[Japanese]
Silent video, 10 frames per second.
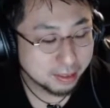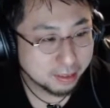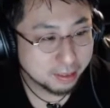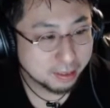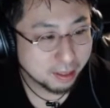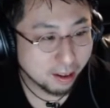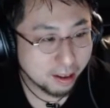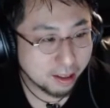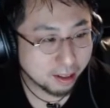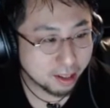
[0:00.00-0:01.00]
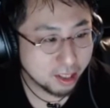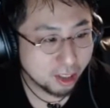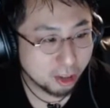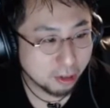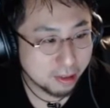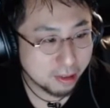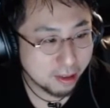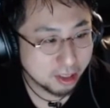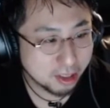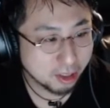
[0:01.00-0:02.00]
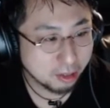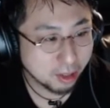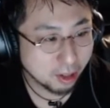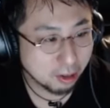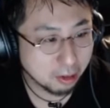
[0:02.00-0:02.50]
あれなんか印象が全然違うんだけど。